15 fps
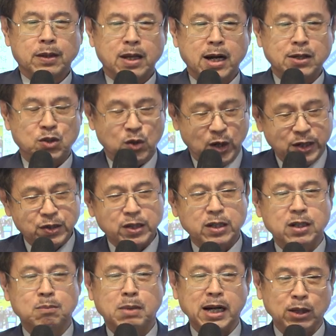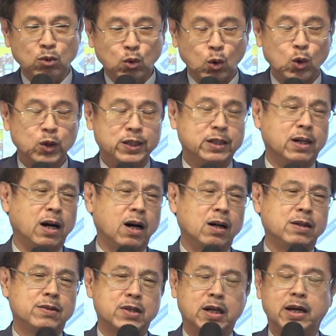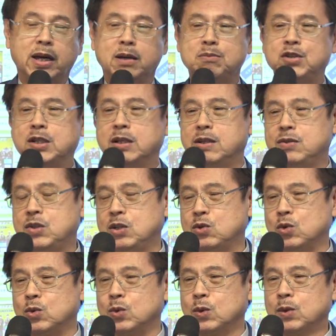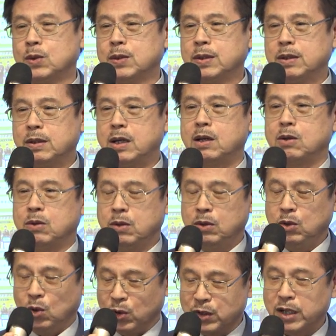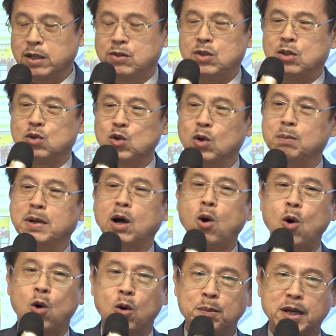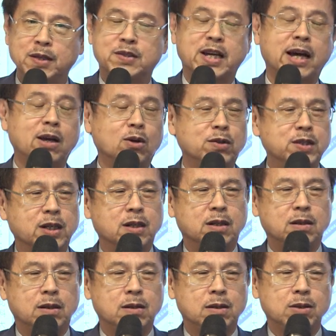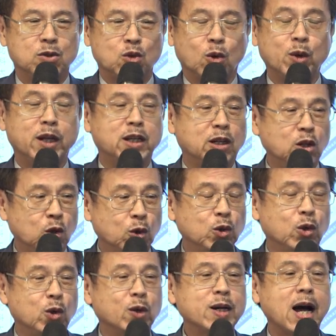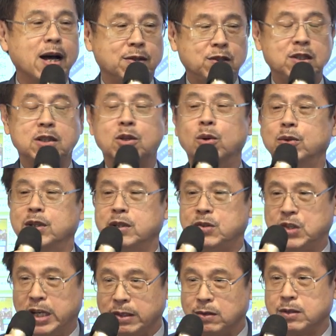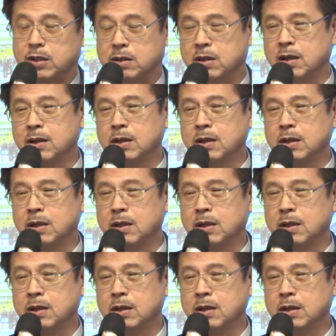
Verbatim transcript: 那学习了蛮多的哈，这个 A P 的技术。那有这个技术，我们后面才有这个所谓的悠游卡系统的建制。